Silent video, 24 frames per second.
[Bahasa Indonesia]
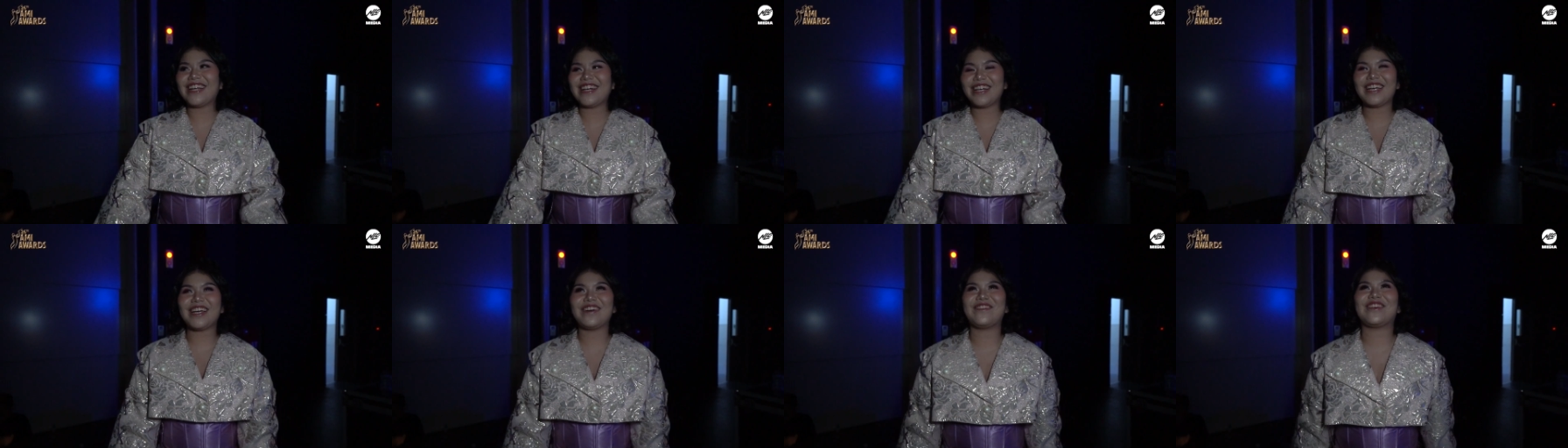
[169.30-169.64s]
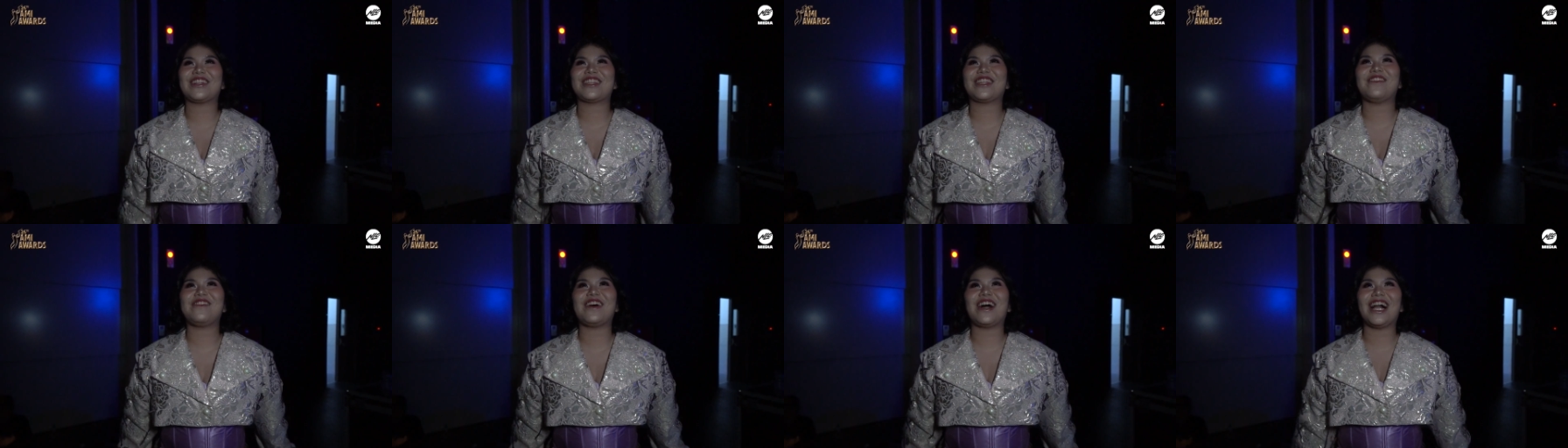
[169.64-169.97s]
ini yang
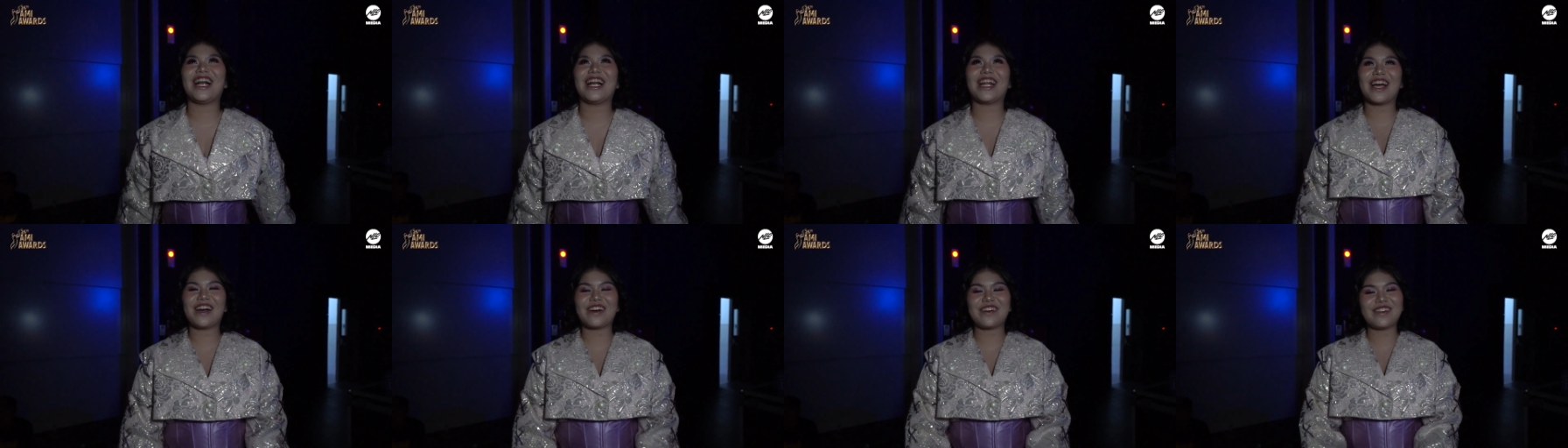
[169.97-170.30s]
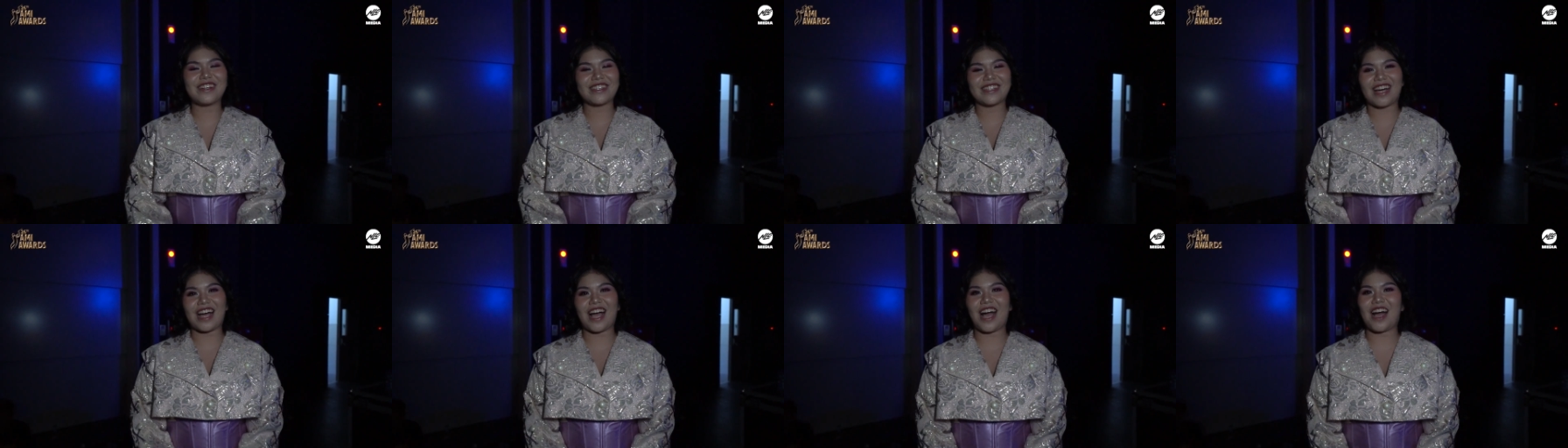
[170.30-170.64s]
pertama kali aku
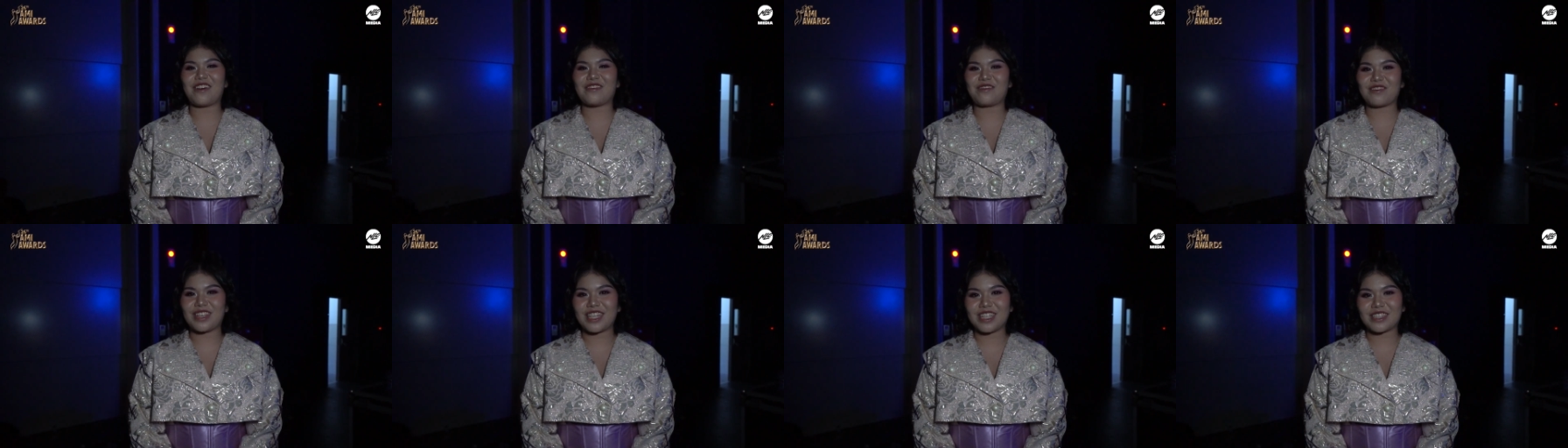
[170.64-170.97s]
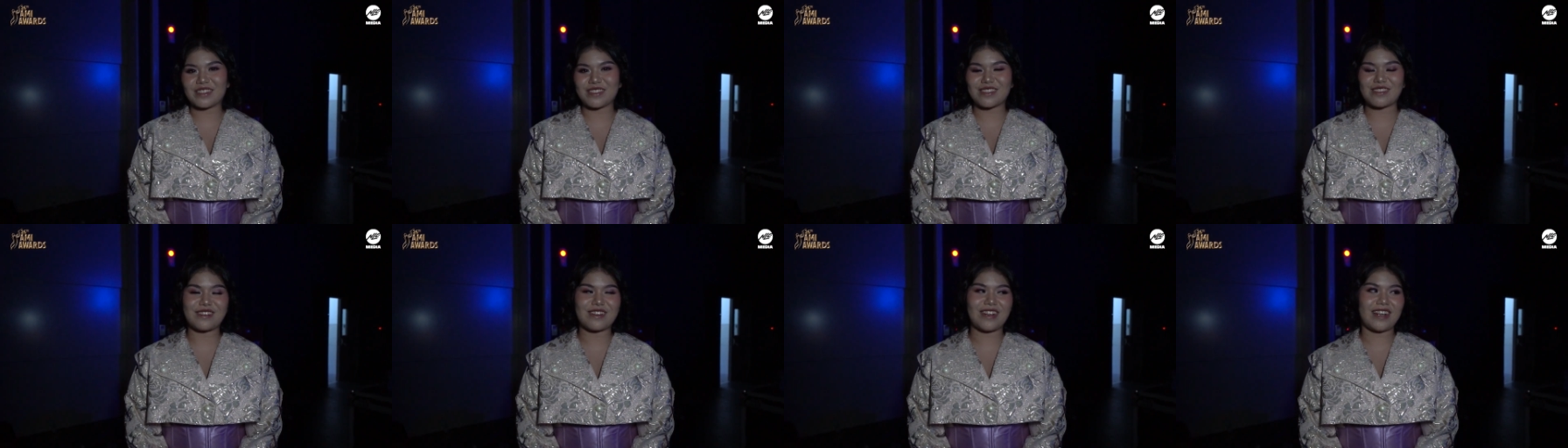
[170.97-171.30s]
datang ke Ami itu
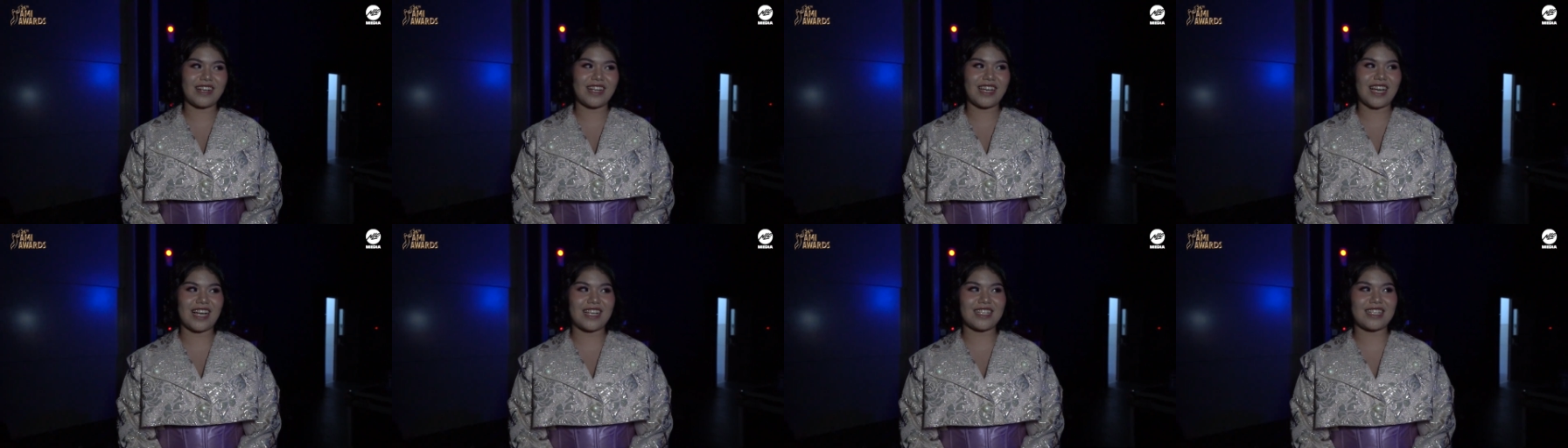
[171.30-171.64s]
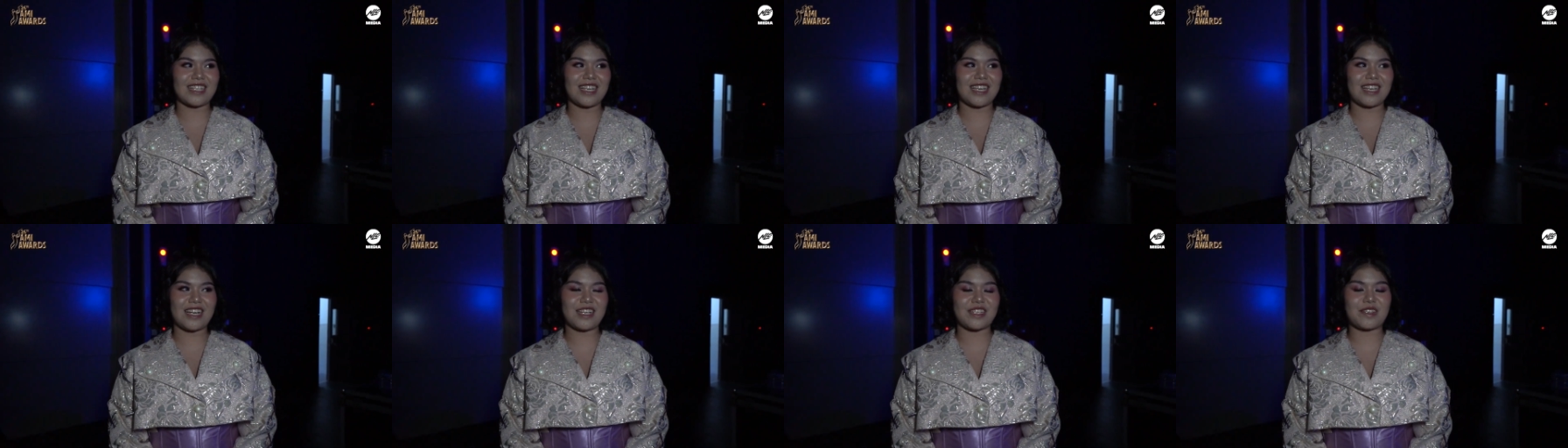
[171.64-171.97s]
sudah
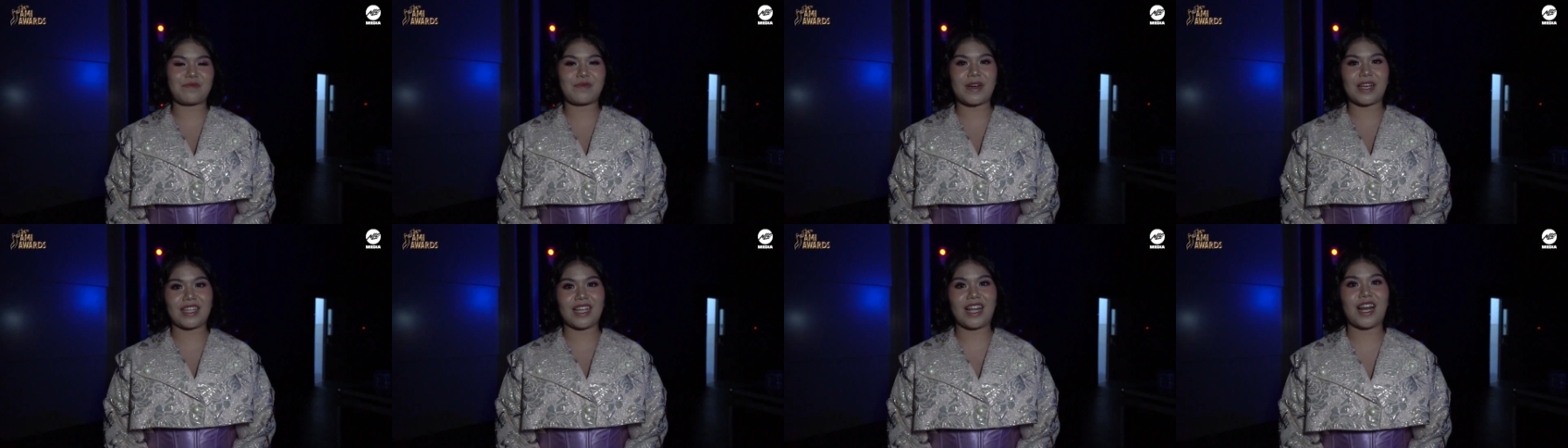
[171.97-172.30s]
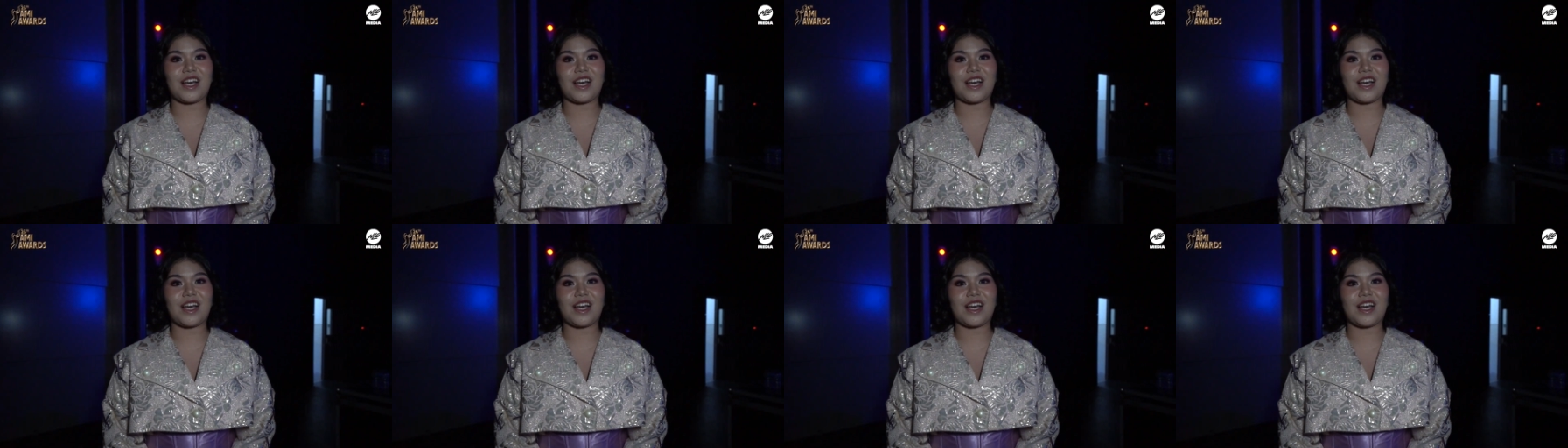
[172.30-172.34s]
dikasih kesempatan